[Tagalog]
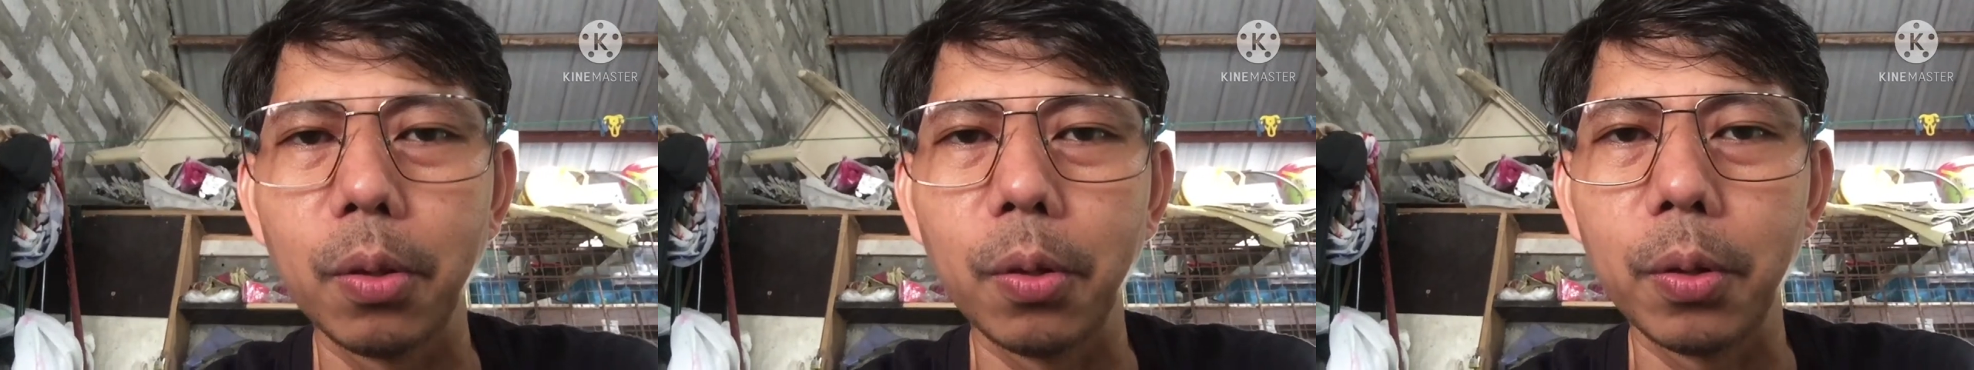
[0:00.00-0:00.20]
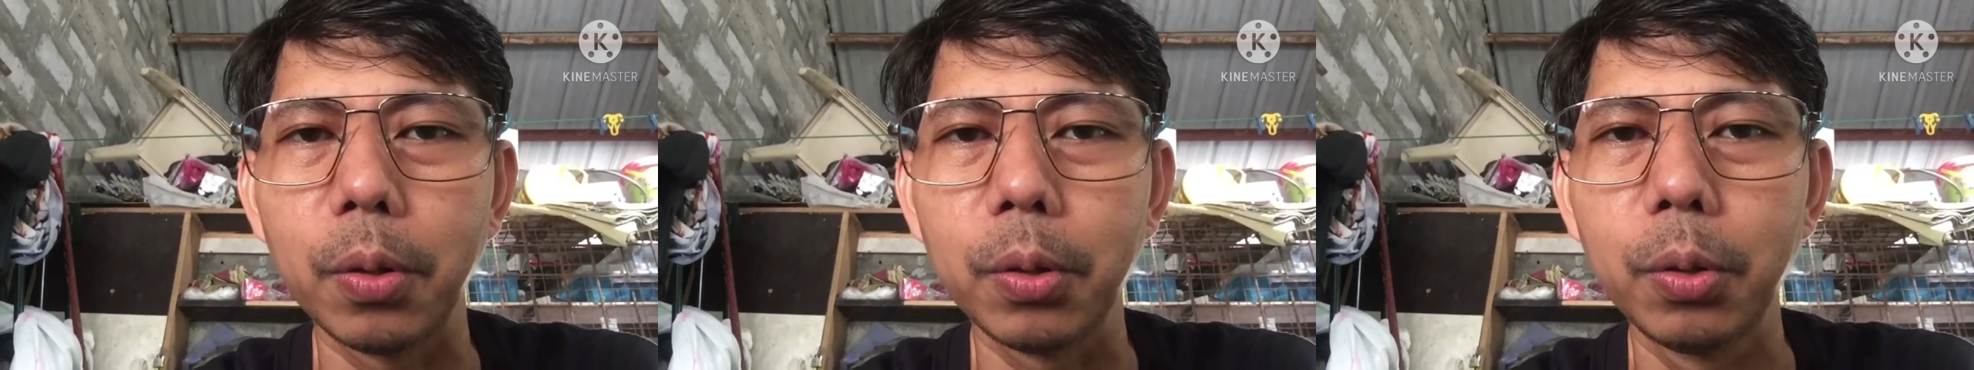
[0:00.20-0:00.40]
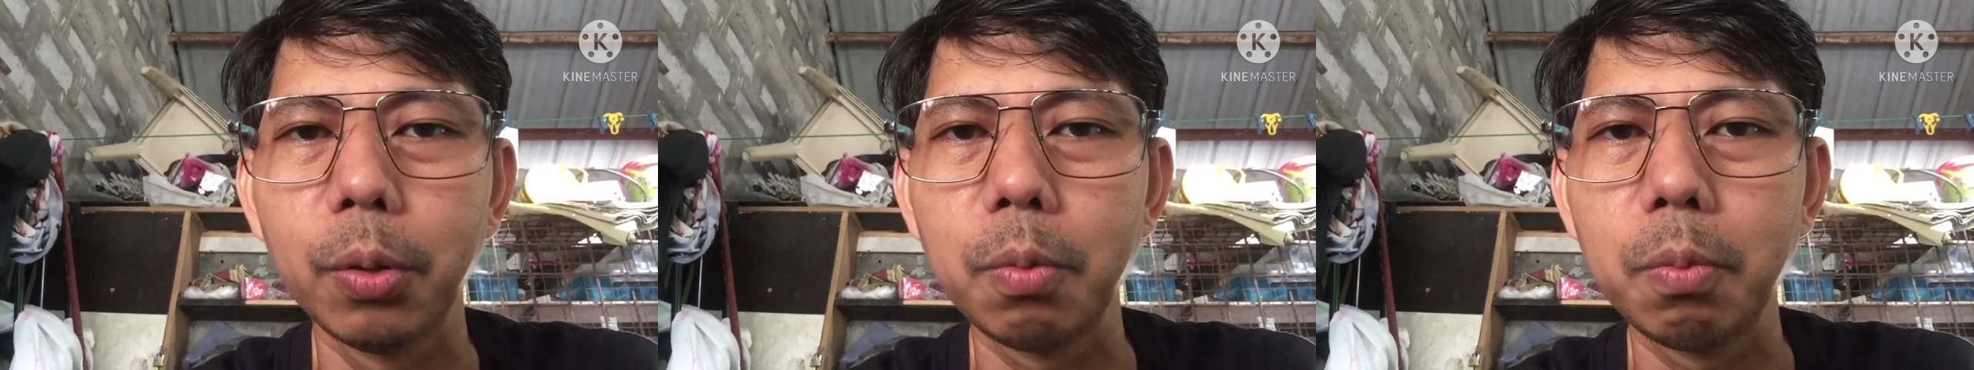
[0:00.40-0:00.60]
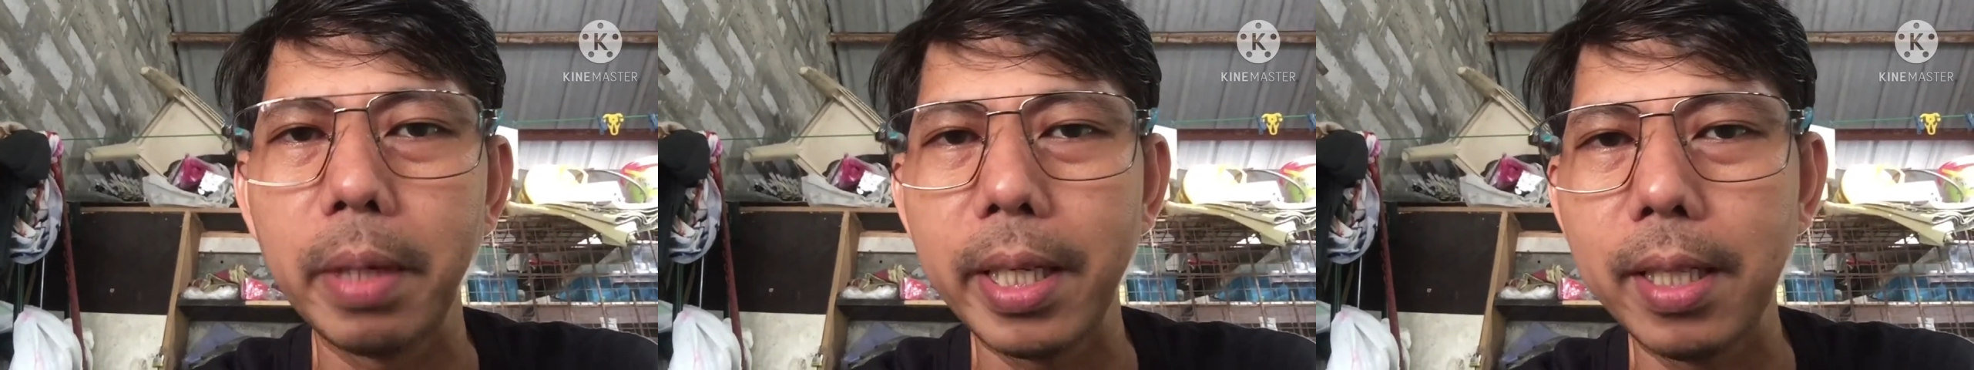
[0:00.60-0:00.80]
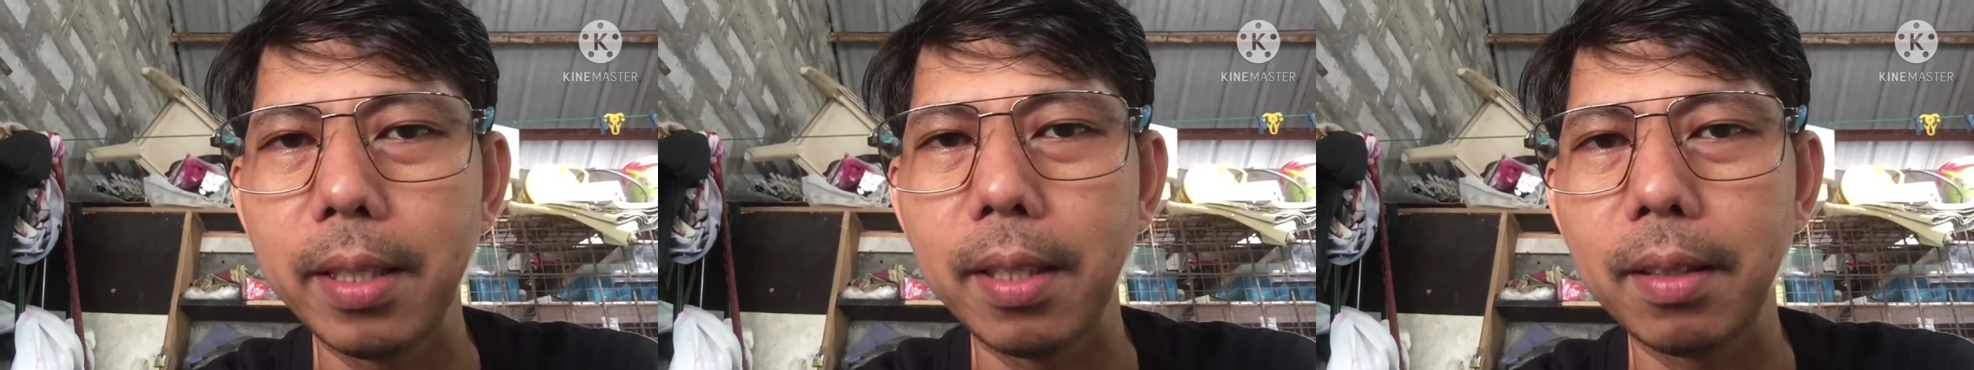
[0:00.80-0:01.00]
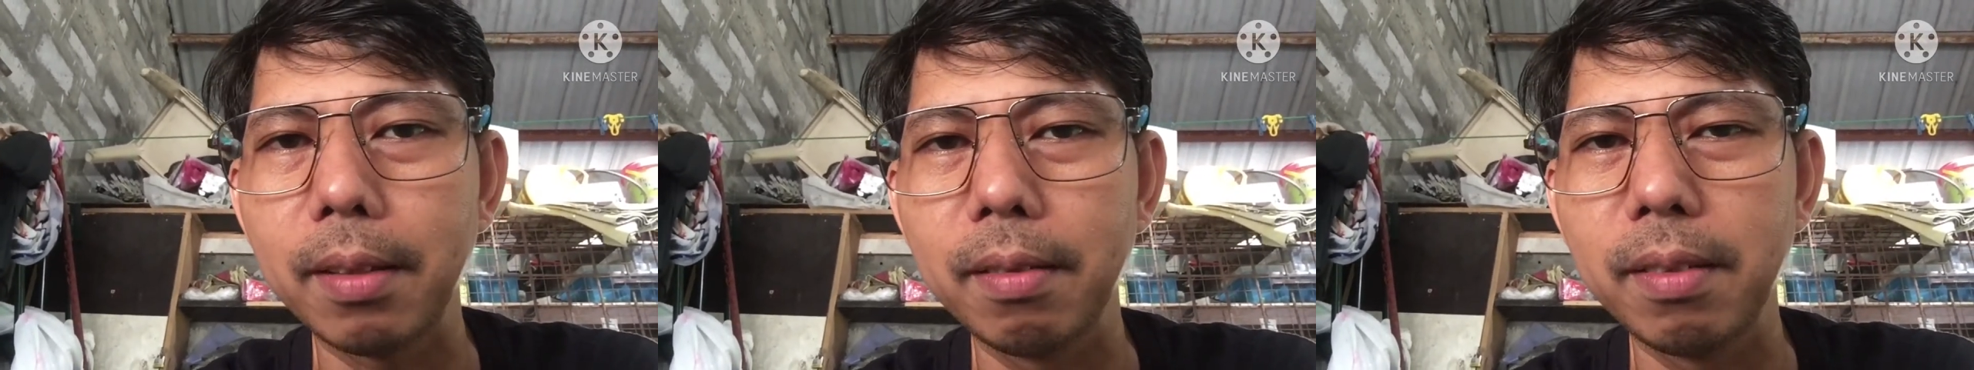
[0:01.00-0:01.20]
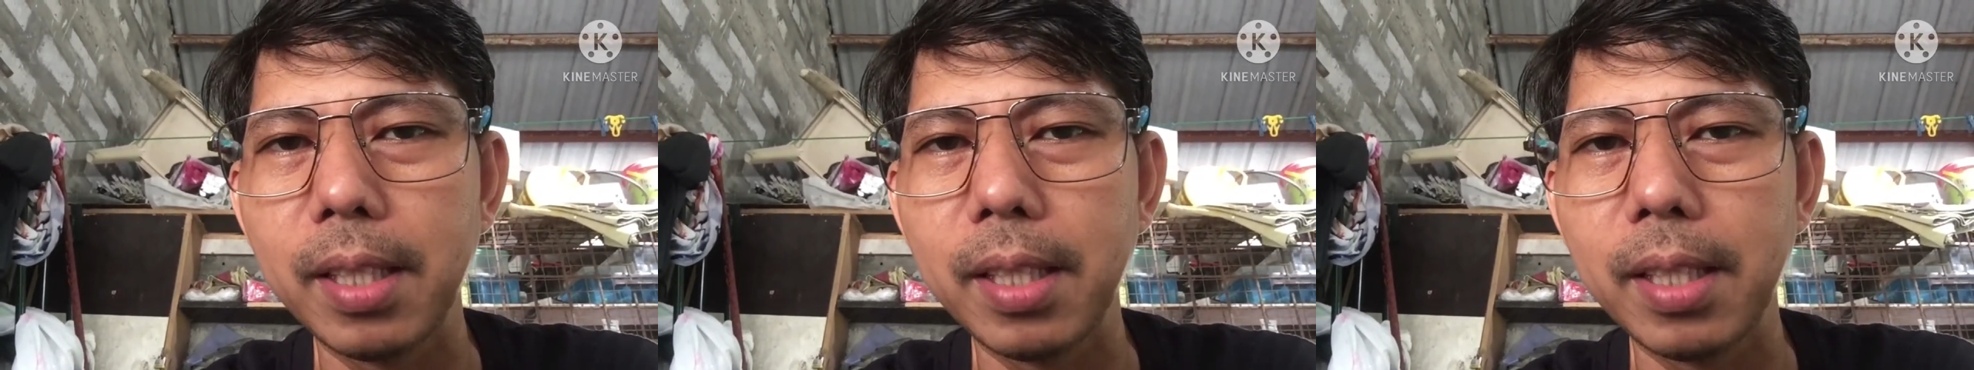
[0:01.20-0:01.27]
So, yung mainit,